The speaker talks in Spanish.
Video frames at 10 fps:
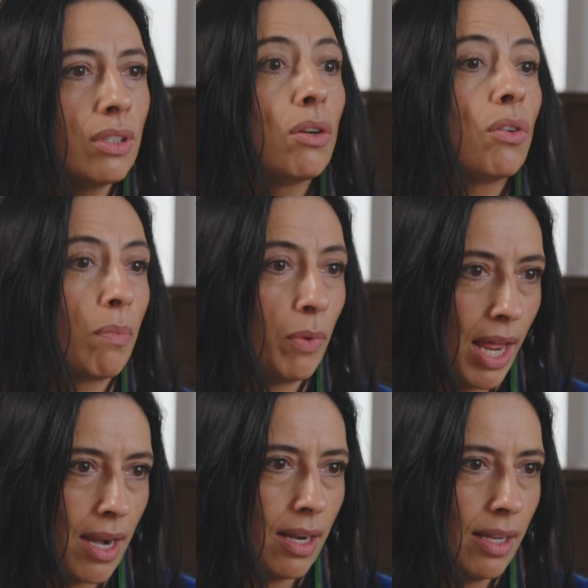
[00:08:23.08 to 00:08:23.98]
a lo
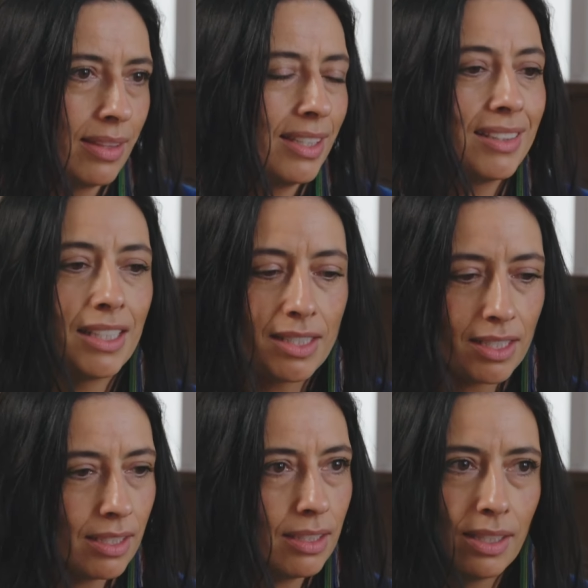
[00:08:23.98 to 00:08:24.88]
corporal. Claro que desde,
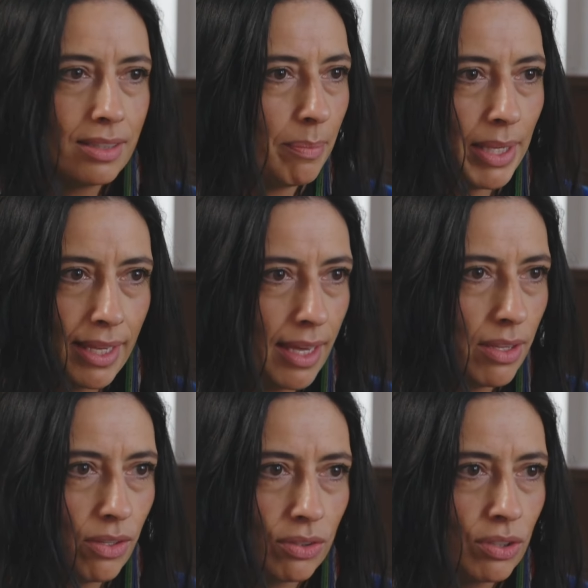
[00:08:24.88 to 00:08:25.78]
sí. desde
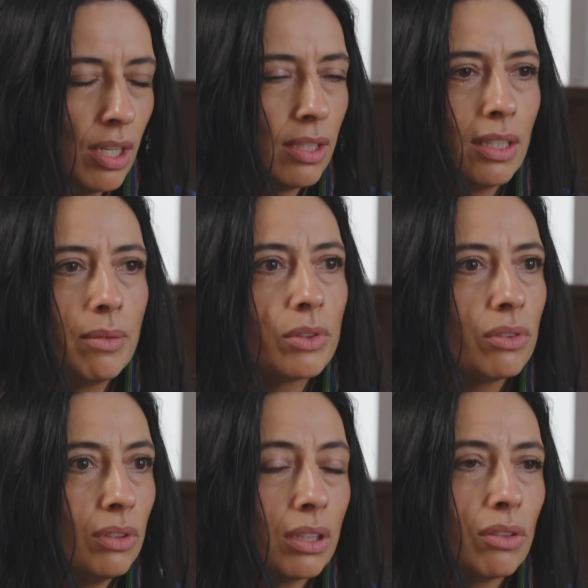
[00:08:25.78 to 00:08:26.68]
pequeños tenemos
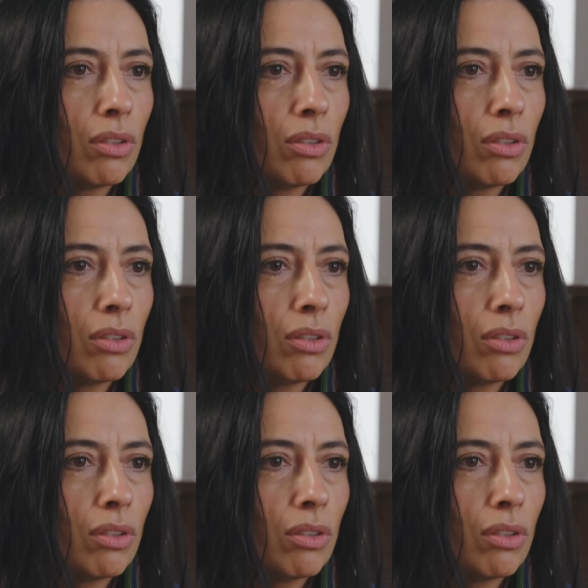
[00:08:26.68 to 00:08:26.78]
contacto